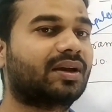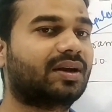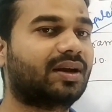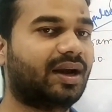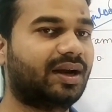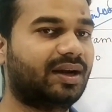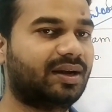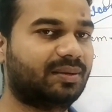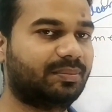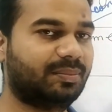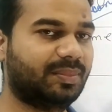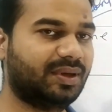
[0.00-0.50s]

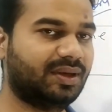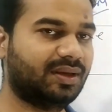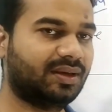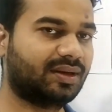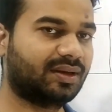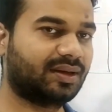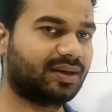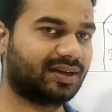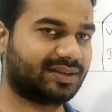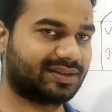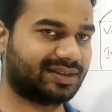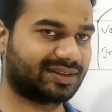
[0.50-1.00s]
राइट भी
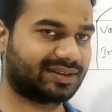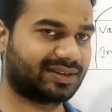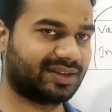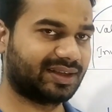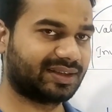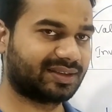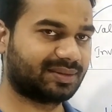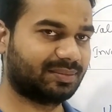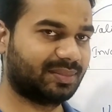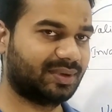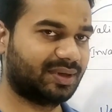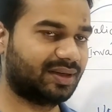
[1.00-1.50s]
कर सकता है
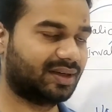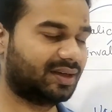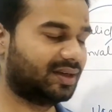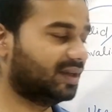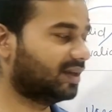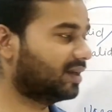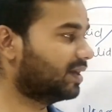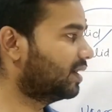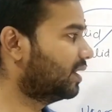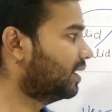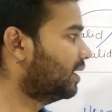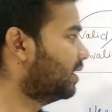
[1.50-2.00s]
इसमें
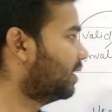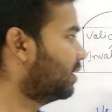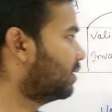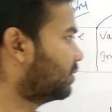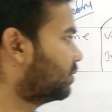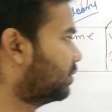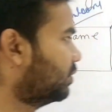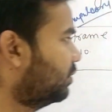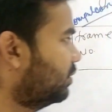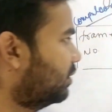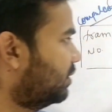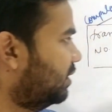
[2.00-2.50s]
ठीक है
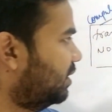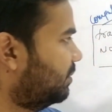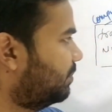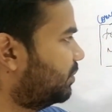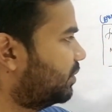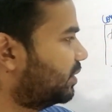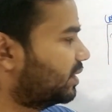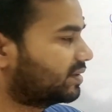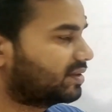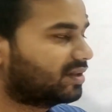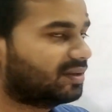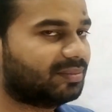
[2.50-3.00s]
तो ये
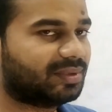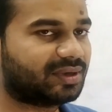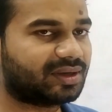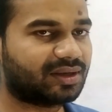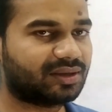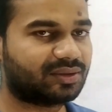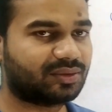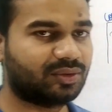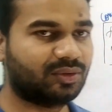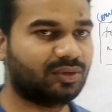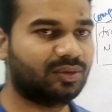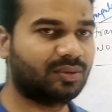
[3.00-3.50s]
प्रोटेक्शन बिट
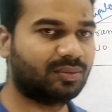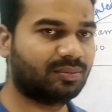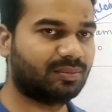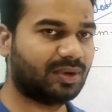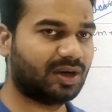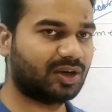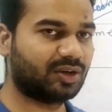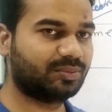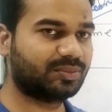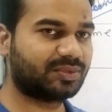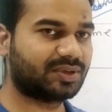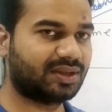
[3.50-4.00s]
के थ्रू
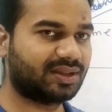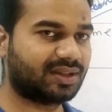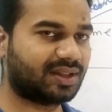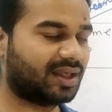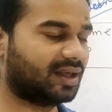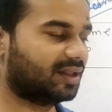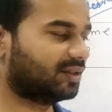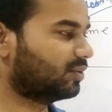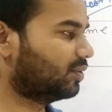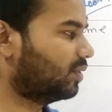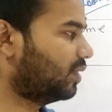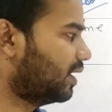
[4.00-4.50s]
मालूम चलता
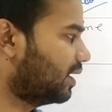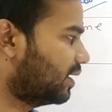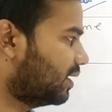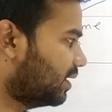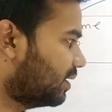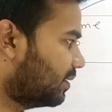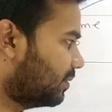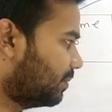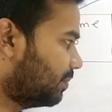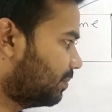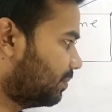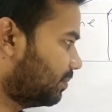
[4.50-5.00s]
है तो हर
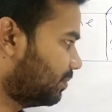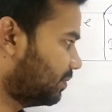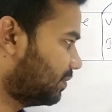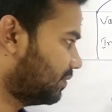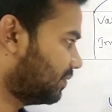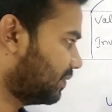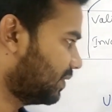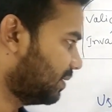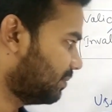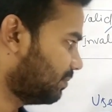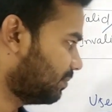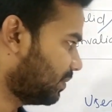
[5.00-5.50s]
एक
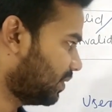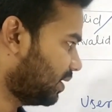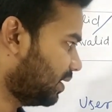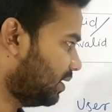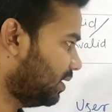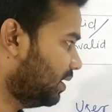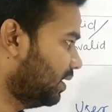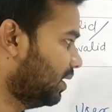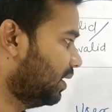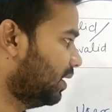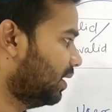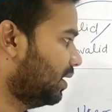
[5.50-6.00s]
फ्रेम
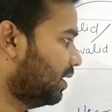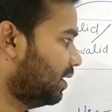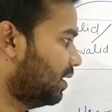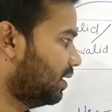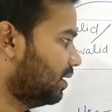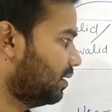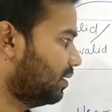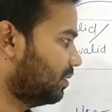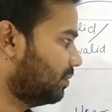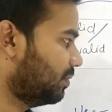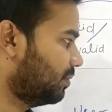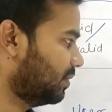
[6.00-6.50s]
में
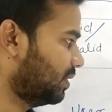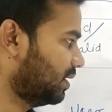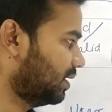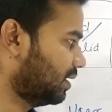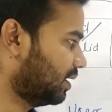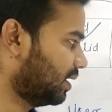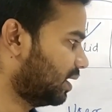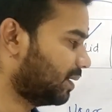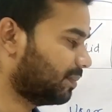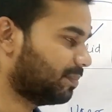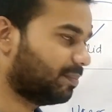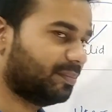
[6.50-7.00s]

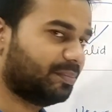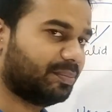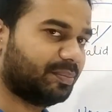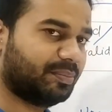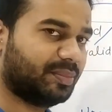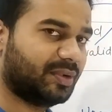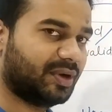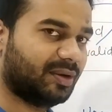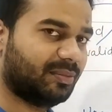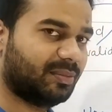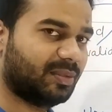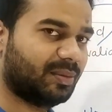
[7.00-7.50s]
हर
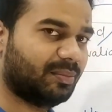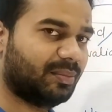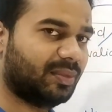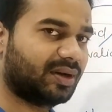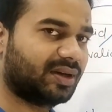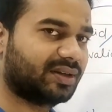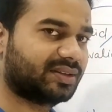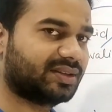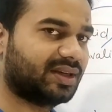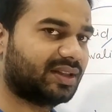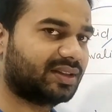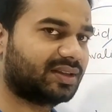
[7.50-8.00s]
फ्रेम नंबर
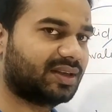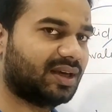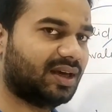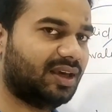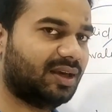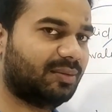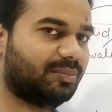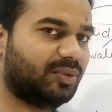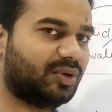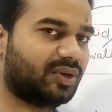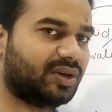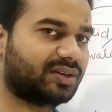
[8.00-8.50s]
के साथ क्या
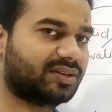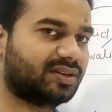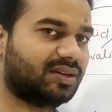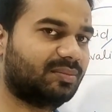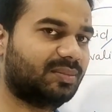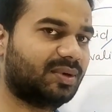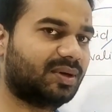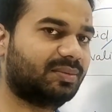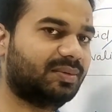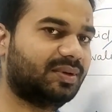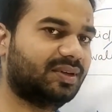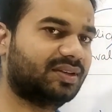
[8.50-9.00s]
है प्रोटेक्शन
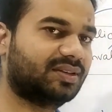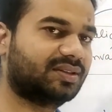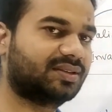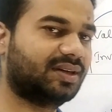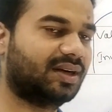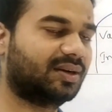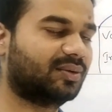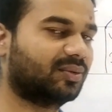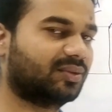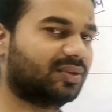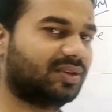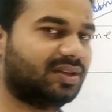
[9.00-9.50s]
बिट भी
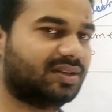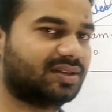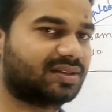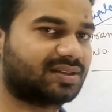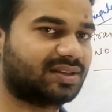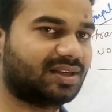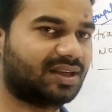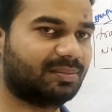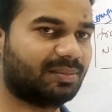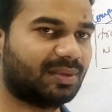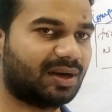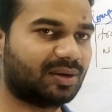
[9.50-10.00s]
सेट होती है
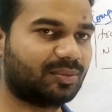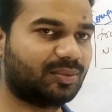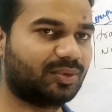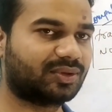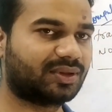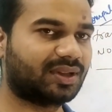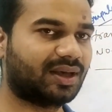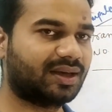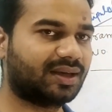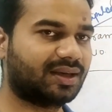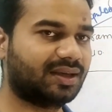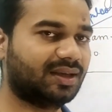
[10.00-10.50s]
जिससे ये मालूम
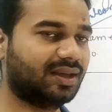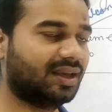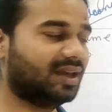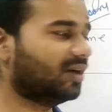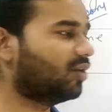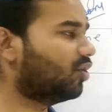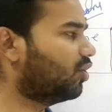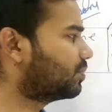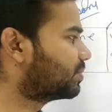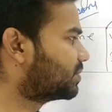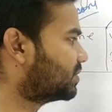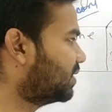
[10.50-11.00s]
होता है कि ये
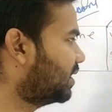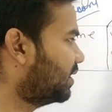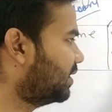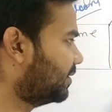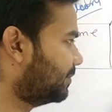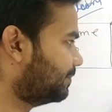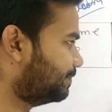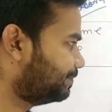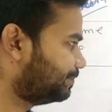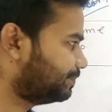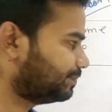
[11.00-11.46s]
ऑप्शनल है